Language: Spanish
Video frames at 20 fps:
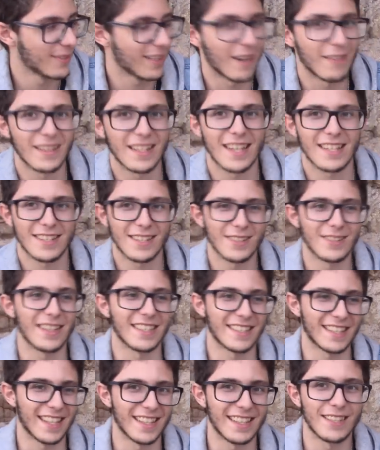Habría sido
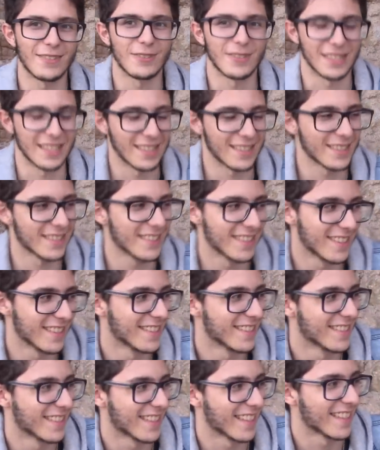bastante bonito.
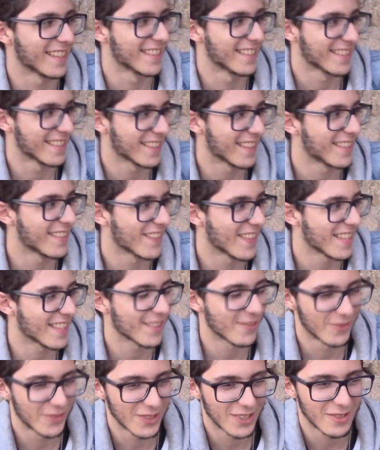eso habría
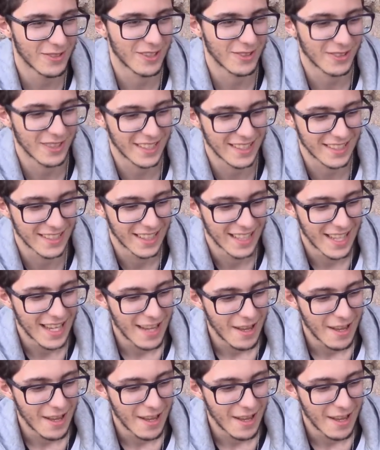sido mucho más bonito.